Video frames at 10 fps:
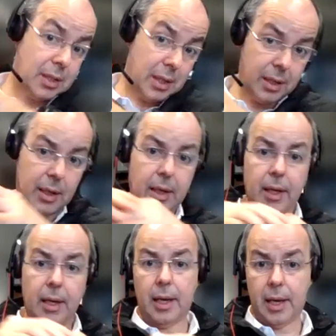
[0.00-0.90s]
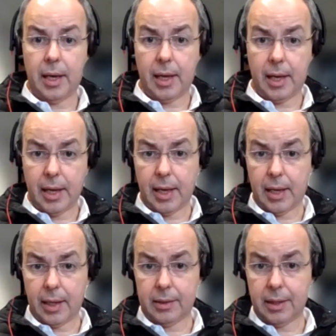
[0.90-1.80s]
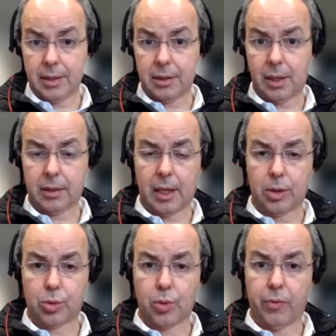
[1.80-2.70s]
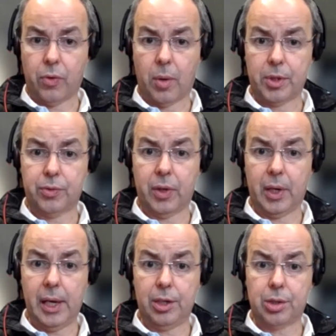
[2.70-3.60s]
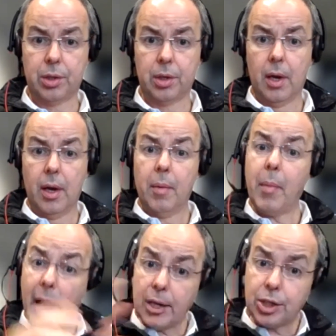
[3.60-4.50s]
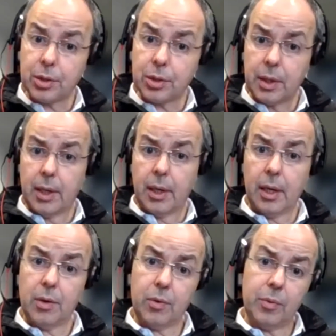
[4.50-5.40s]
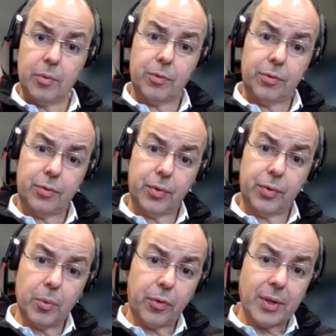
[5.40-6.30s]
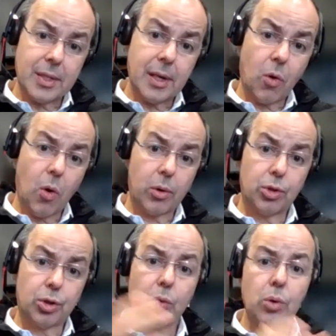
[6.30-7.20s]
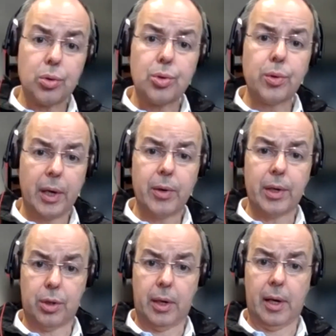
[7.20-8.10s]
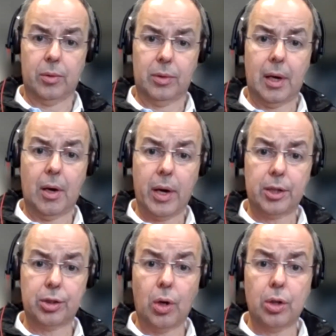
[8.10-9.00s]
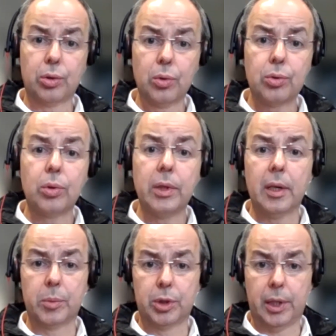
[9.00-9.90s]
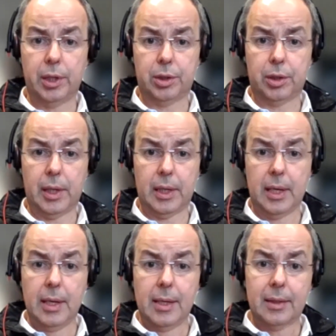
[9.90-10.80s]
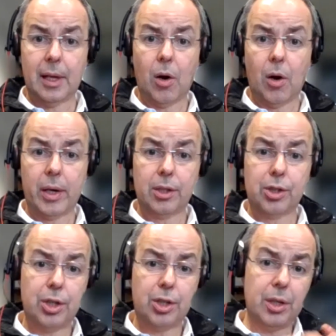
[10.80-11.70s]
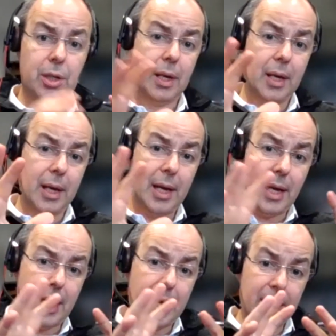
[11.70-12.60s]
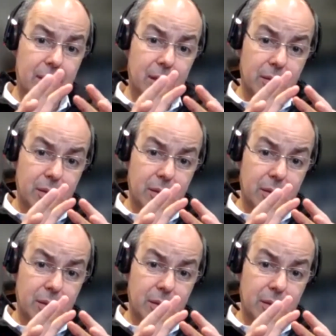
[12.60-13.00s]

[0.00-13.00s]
que ser, é é, é, é, é, têm que ser tratados de uma forma diferente, mas eu, vamos fazer agora um discurso de união nacional. Está na hora de nós nos unirmos, gente. Está é, tá na hora da gente é,